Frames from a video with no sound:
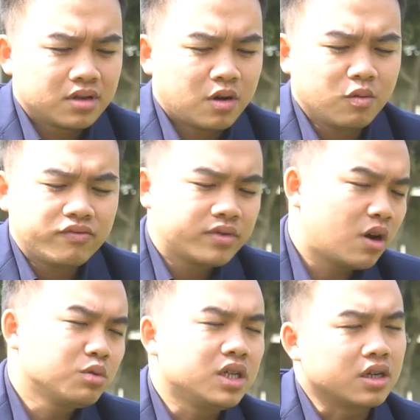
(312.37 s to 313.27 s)
Không
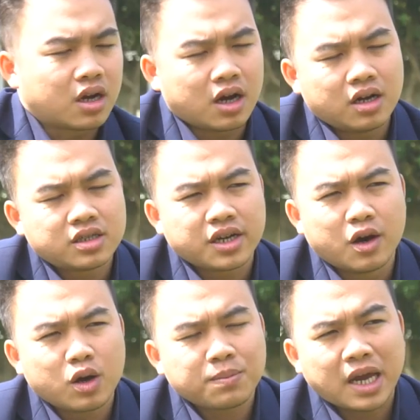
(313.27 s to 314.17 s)
không chỉ trận
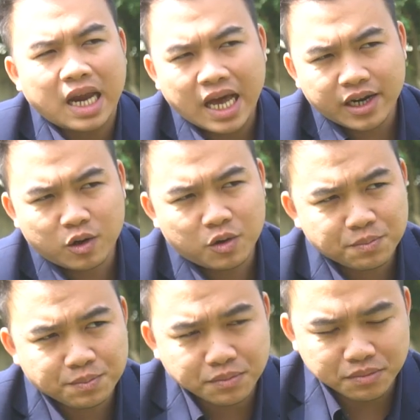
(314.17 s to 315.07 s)
đấu gặp Thái Lan đâu,
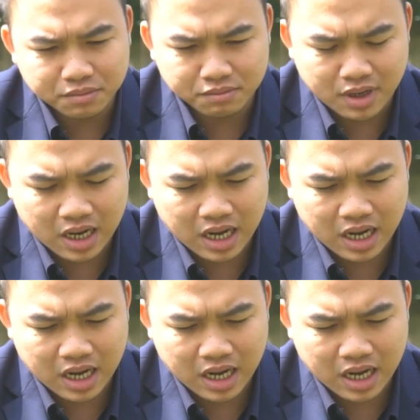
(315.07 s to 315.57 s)
mà